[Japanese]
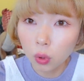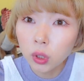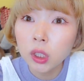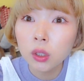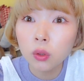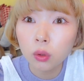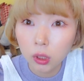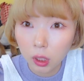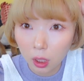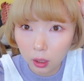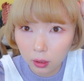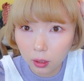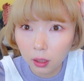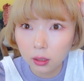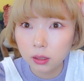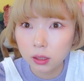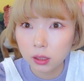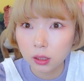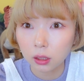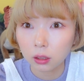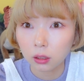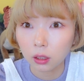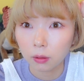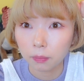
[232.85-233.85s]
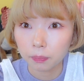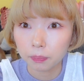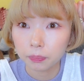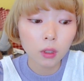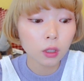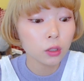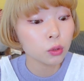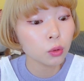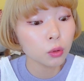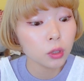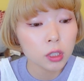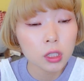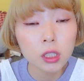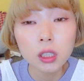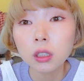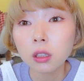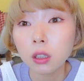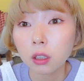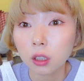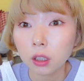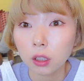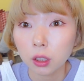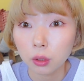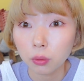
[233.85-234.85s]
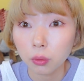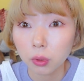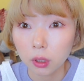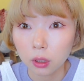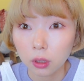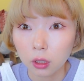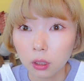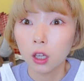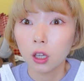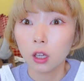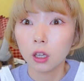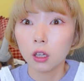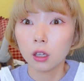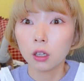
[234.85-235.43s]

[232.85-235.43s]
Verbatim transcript: 鬼の客観視やねんなんかそれしいたけに言われて